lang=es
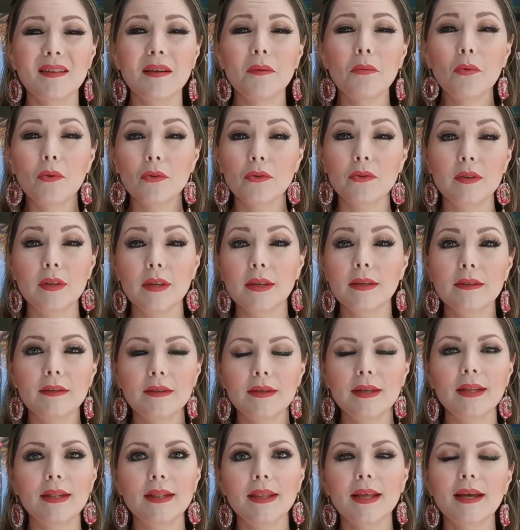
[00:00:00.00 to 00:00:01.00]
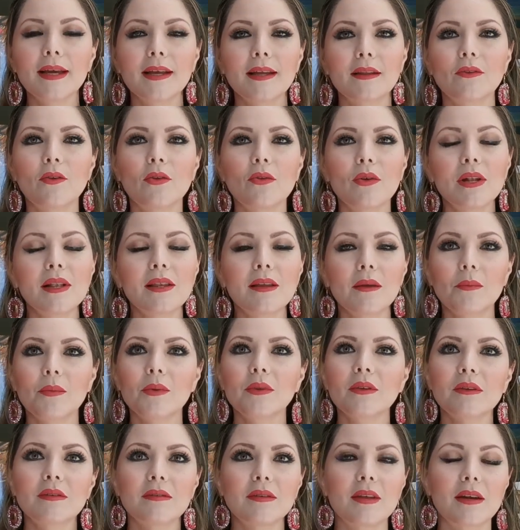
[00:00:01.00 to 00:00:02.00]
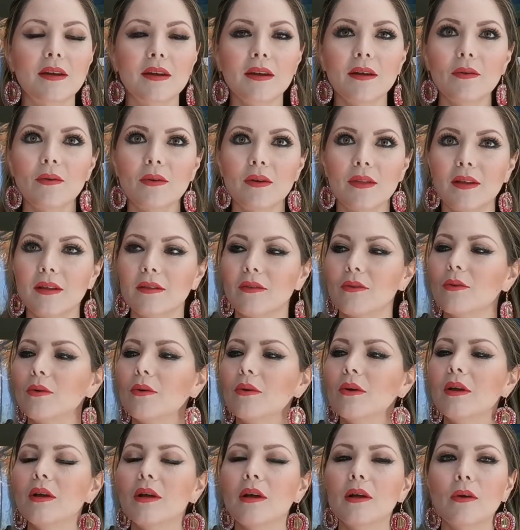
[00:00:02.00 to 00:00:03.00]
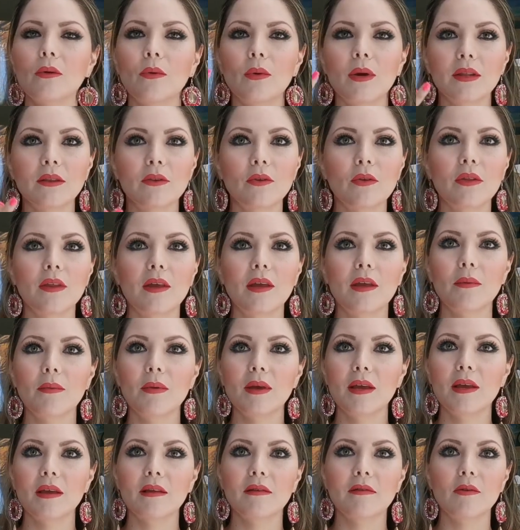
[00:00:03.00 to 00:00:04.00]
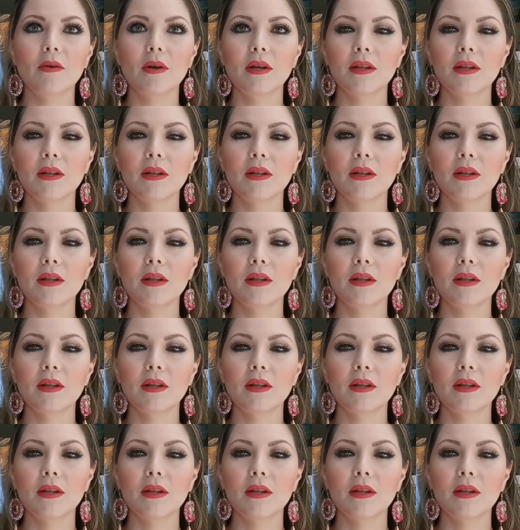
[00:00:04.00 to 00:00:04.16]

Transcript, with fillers: esa vocecita que todo el tiempo te está recordando cuánto debes,